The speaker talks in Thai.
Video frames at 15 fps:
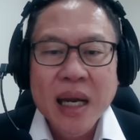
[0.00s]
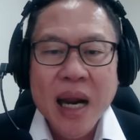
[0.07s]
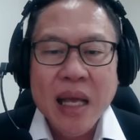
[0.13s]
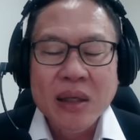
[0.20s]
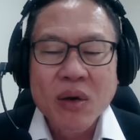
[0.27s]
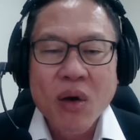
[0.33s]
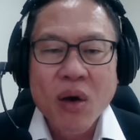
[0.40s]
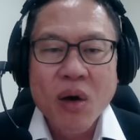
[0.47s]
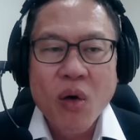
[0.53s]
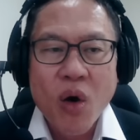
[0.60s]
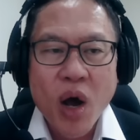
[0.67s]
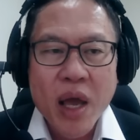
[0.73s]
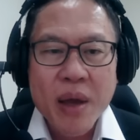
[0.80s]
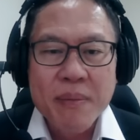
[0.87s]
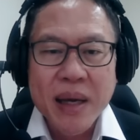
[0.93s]
ตลาดก็
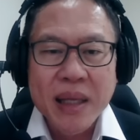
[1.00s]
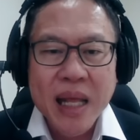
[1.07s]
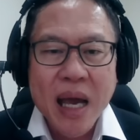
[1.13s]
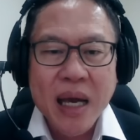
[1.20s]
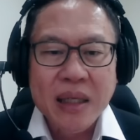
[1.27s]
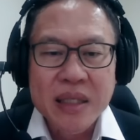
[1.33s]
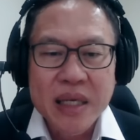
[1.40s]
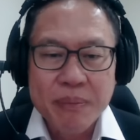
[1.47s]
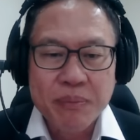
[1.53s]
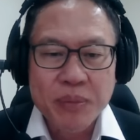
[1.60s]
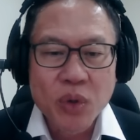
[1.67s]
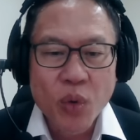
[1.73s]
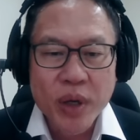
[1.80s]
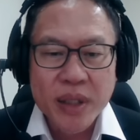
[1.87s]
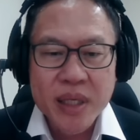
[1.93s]
ค่อยมานั่งหยิบ
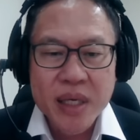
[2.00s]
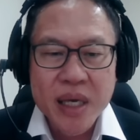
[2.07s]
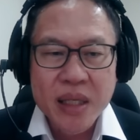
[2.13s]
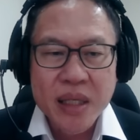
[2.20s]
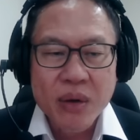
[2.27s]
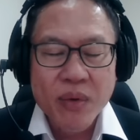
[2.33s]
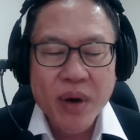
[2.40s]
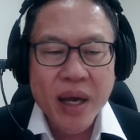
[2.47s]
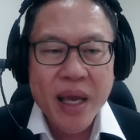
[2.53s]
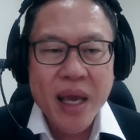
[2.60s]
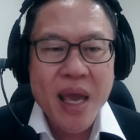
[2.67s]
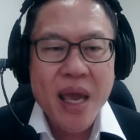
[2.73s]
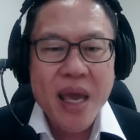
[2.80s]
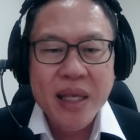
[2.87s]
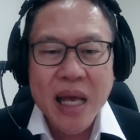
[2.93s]
ดูอีกทีหนึ่งว่า
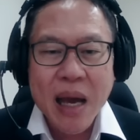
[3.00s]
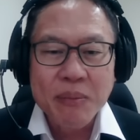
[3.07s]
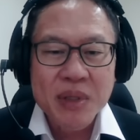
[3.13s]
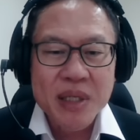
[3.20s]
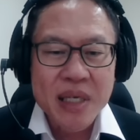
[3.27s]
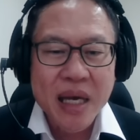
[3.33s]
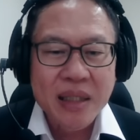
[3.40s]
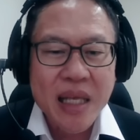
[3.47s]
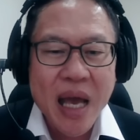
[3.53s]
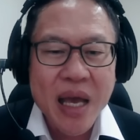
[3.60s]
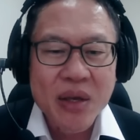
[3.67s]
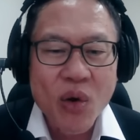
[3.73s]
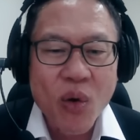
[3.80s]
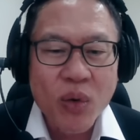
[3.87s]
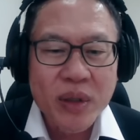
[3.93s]
เอ๊ะน้ำเสียง
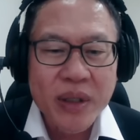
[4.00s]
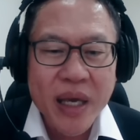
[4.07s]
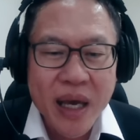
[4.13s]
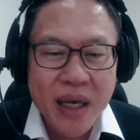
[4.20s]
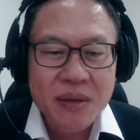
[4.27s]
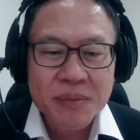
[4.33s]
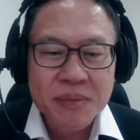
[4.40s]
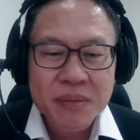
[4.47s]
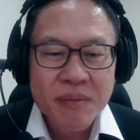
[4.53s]
นายกเนี่ย